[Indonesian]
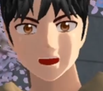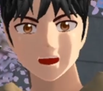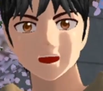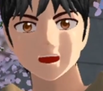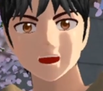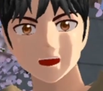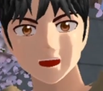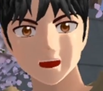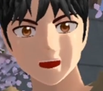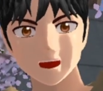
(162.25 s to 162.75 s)

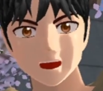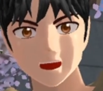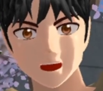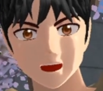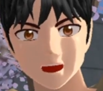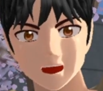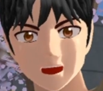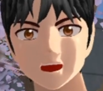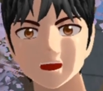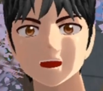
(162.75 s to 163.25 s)
Kita
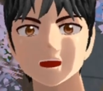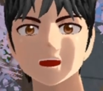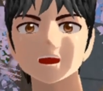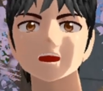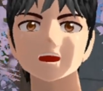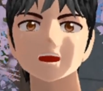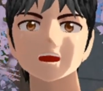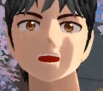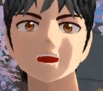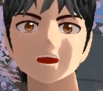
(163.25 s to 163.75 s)

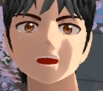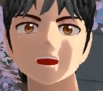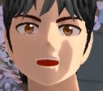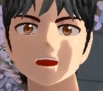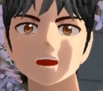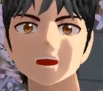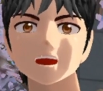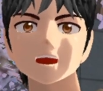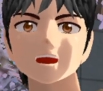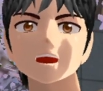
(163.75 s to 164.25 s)
mulai dengan
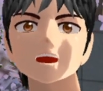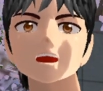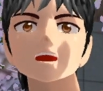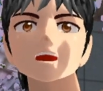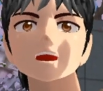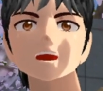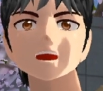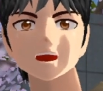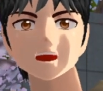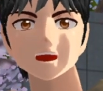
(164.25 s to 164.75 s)
mencari
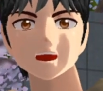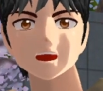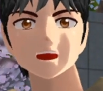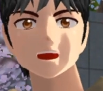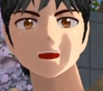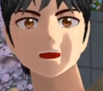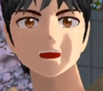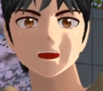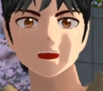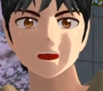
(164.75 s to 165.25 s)
tahu
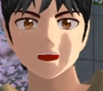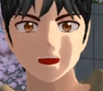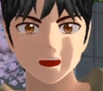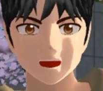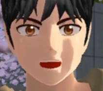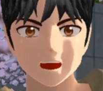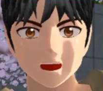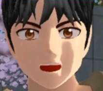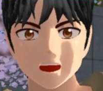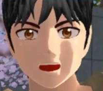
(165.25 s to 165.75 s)
alamatnya
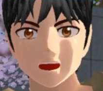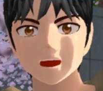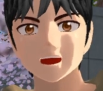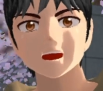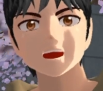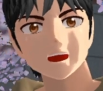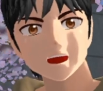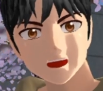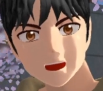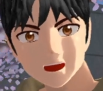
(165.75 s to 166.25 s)

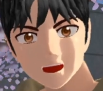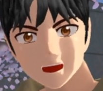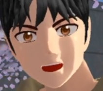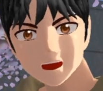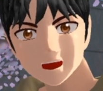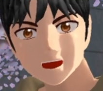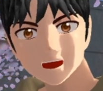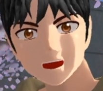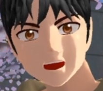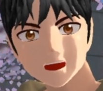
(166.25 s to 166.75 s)
Ana
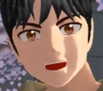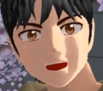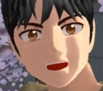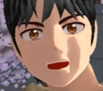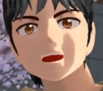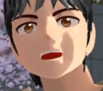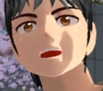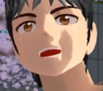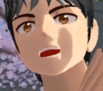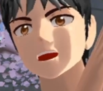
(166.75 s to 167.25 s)
aja.
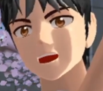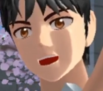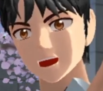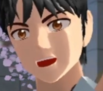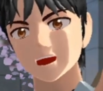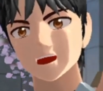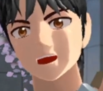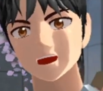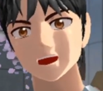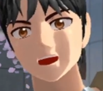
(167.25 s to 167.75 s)
Surat
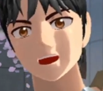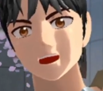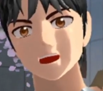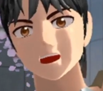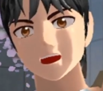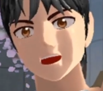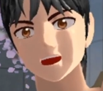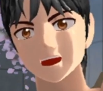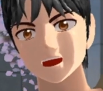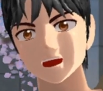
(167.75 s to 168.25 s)
itu
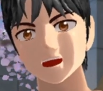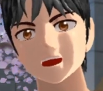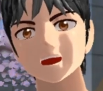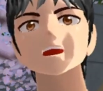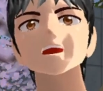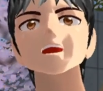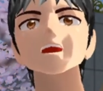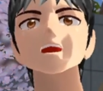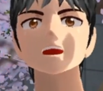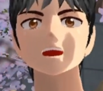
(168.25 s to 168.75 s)
punya
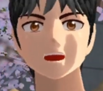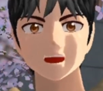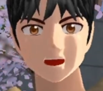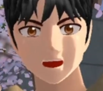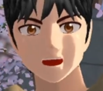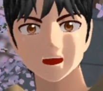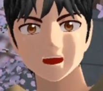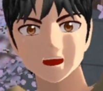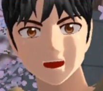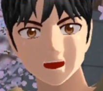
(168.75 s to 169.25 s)

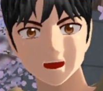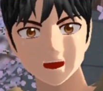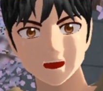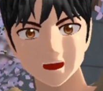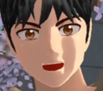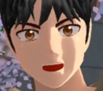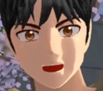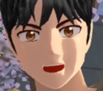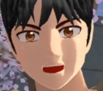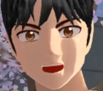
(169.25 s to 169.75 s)
tanggal dan
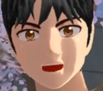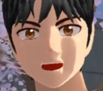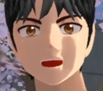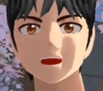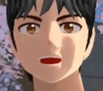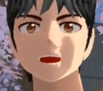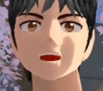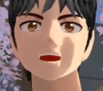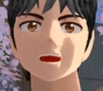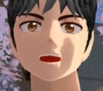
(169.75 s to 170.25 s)
alamat
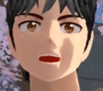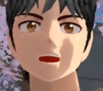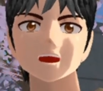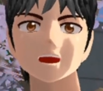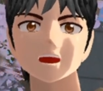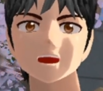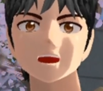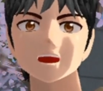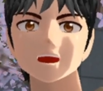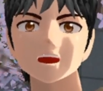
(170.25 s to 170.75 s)

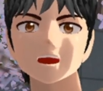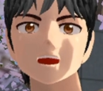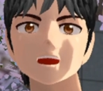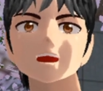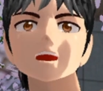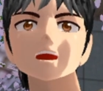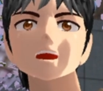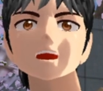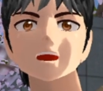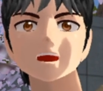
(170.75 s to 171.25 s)
pengirimkan,
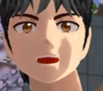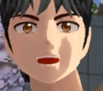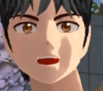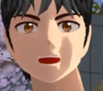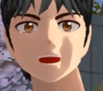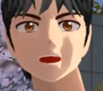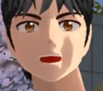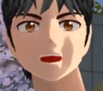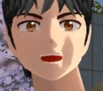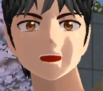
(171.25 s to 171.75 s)

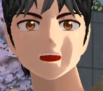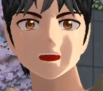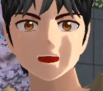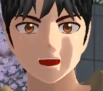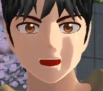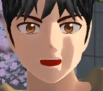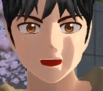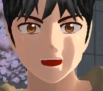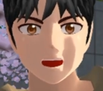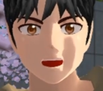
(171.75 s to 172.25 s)
Jadi
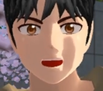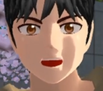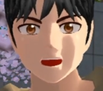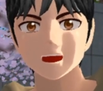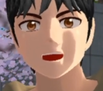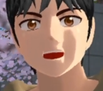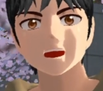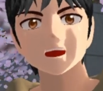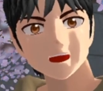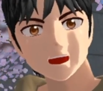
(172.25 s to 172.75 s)

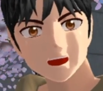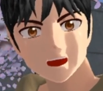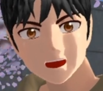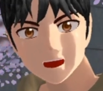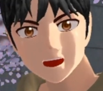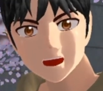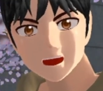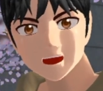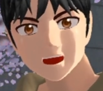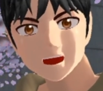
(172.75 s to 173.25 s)

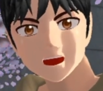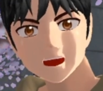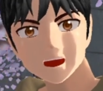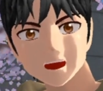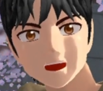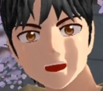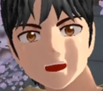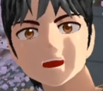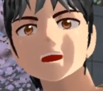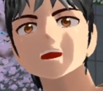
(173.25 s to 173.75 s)
kita
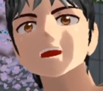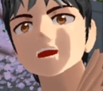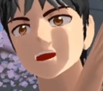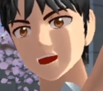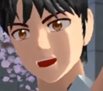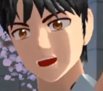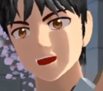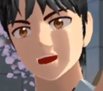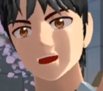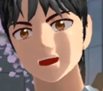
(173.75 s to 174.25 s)
bisa
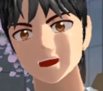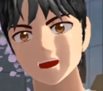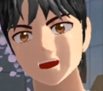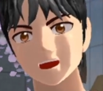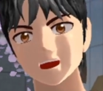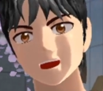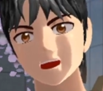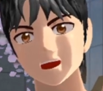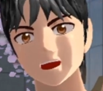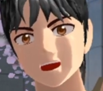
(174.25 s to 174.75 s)
melacaknya
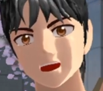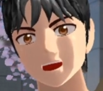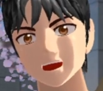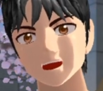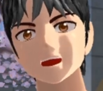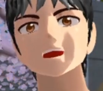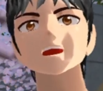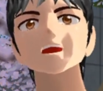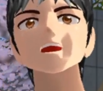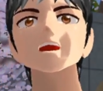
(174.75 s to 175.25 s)
dari
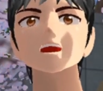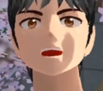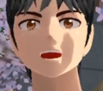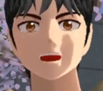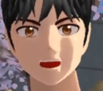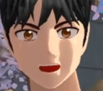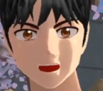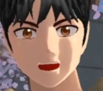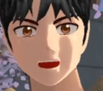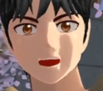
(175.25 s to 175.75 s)
situ.